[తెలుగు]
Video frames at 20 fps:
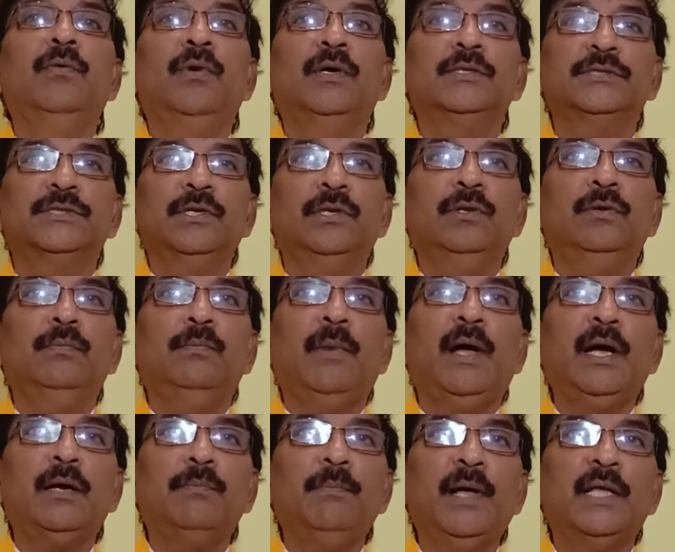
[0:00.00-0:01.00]
వస్తువులు
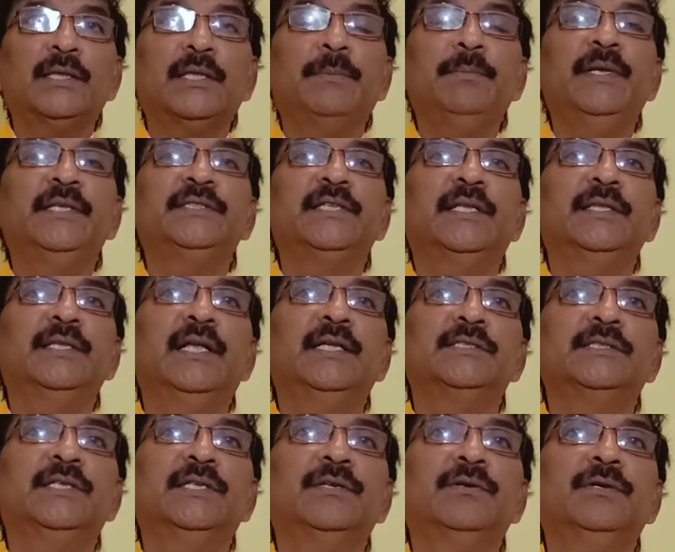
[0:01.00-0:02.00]
మాకు మాత్రమే
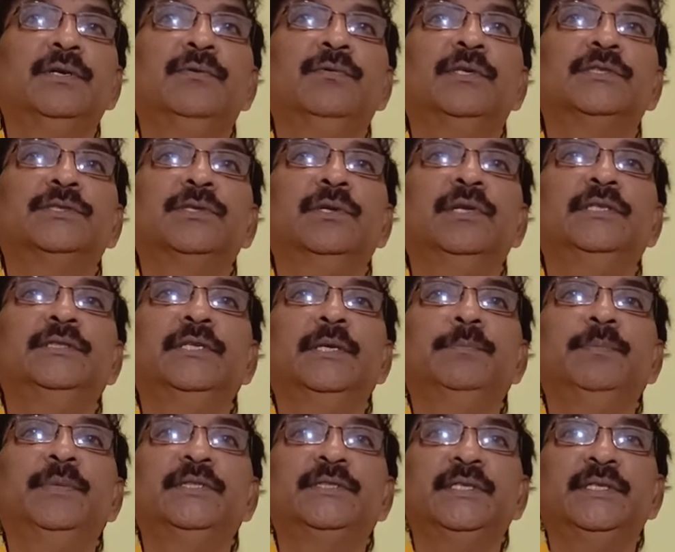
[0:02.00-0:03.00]
చెందాల్సినటువంటి వస్తువులు అని
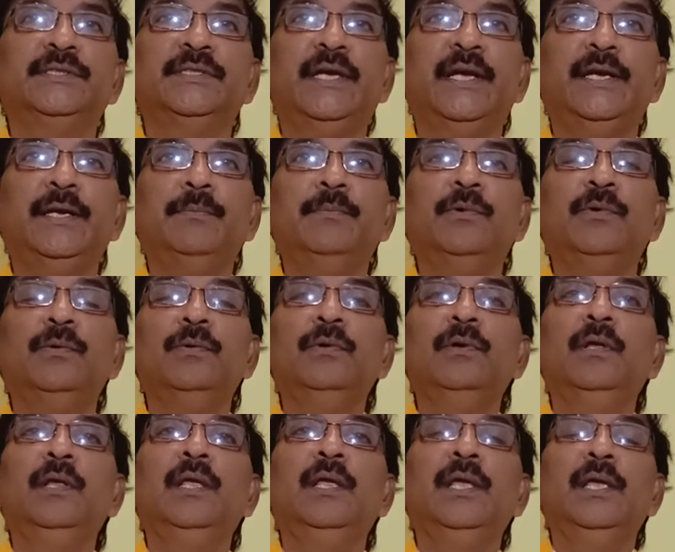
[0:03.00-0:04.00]
చెప్పేసి చేయడము
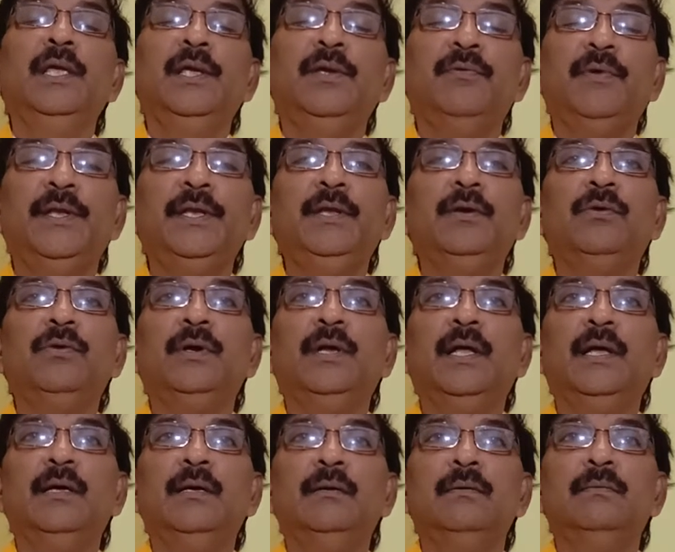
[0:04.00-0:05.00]
ఇవన్నీ
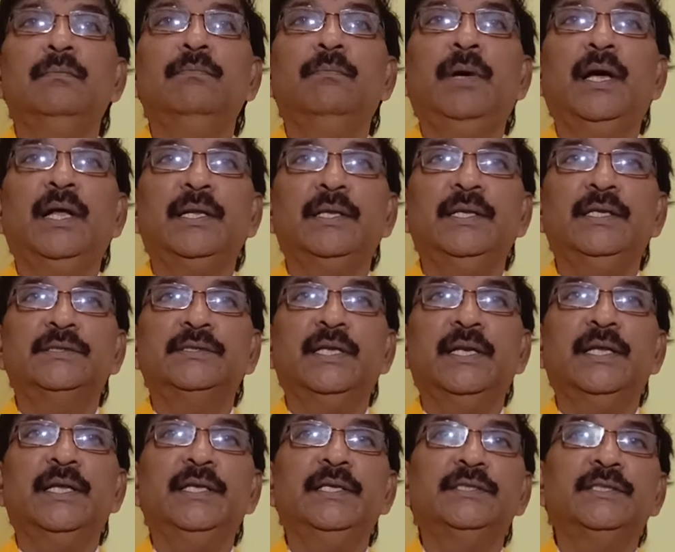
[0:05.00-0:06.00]
కూడా
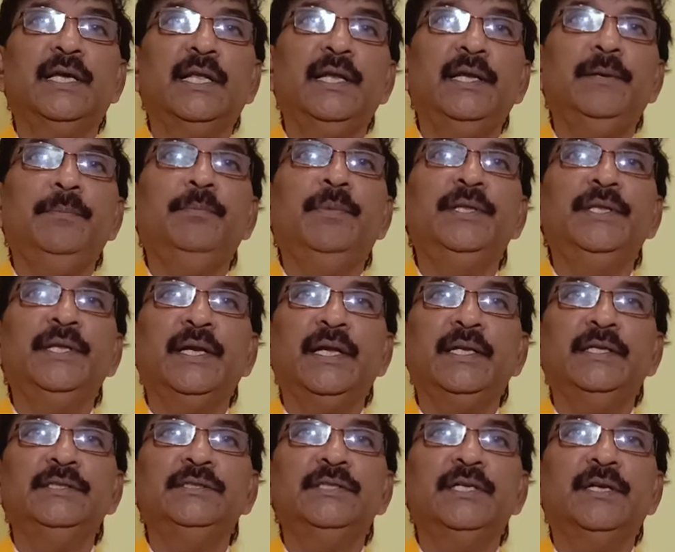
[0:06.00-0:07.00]
భారతదేశానికి చాలా ఇబ్బంది
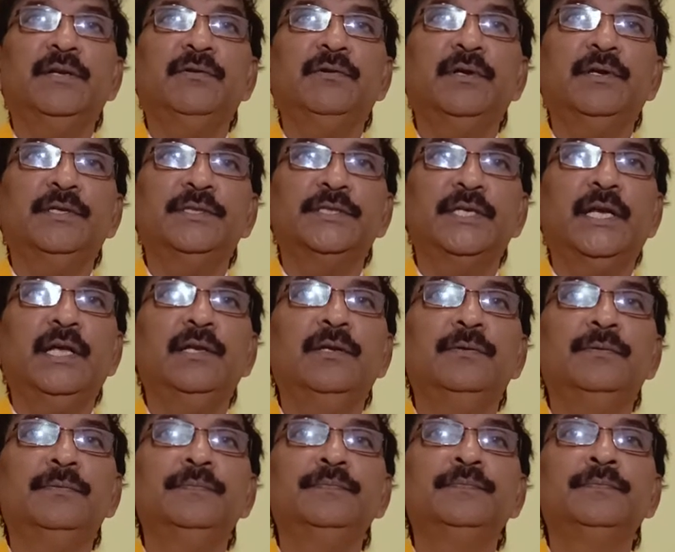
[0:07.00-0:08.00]
కలిగించేటువంటి
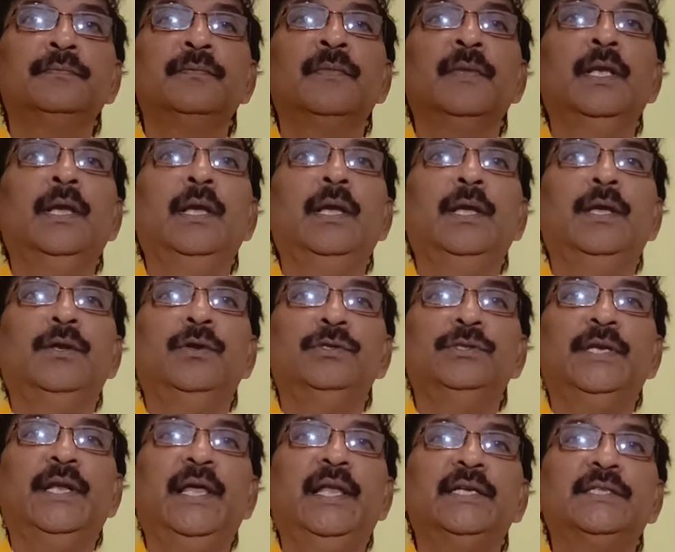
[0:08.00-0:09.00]
విషయాలు ఈ
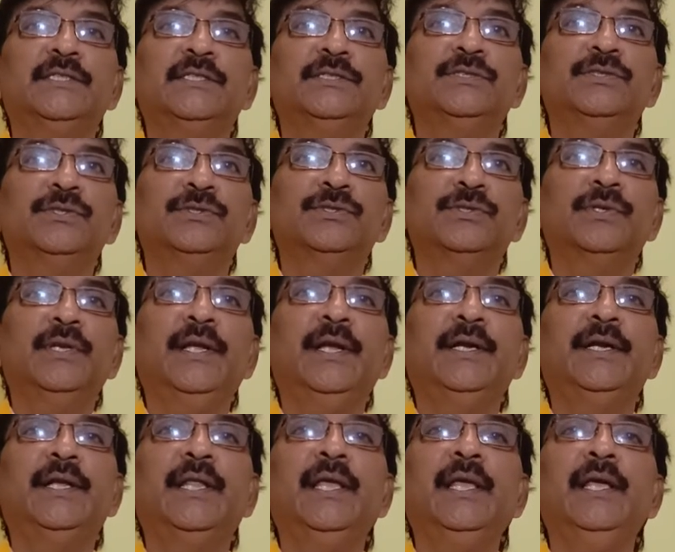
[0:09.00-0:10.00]
రోజున ఎలక్షన్స్
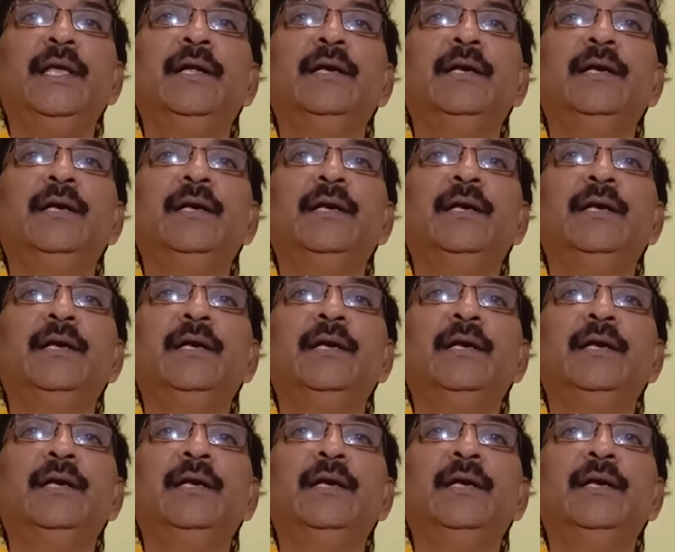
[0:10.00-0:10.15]
వస్తున్నాయంటే